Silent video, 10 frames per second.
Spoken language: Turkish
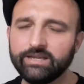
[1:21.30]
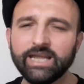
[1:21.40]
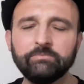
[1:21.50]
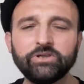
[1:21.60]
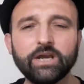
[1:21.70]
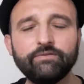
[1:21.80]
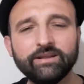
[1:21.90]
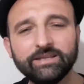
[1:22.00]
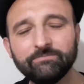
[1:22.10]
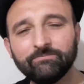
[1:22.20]
Neymiş
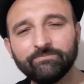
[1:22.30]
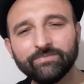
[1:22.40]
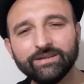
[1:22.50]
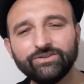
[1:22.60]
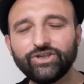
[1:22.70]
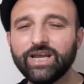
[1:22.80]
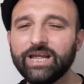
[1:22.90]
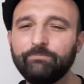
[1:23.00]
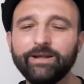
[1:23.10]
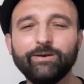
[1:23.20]
efendim?
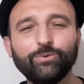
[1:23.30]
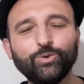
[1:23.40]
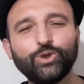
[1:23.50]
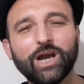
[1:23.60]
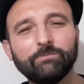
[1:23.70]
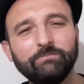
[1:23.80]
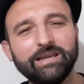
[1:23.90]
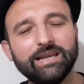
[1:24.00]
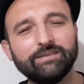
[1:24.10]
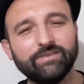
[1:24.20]
CHP Uşak
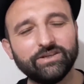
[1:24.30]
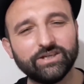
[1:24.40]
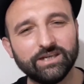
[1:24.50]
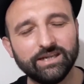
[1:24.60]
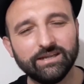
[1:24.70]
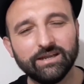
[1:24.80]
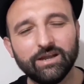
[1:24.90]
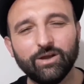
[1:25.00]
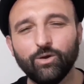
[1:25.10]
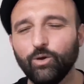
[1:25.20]
Milletvekili
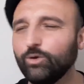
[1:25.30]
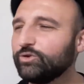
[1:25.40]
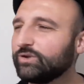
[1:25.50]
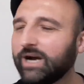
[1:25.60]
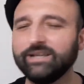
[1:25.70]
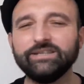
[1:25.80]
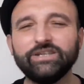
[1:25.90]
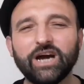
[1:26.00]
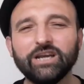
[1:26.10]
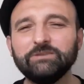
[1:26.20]
Özkan
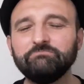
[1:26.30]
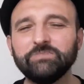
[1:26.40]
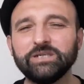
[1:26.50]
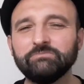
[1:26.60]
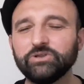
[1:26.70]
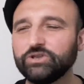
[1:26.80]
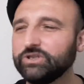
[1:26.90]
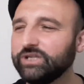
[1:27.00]
Yalın mıymış?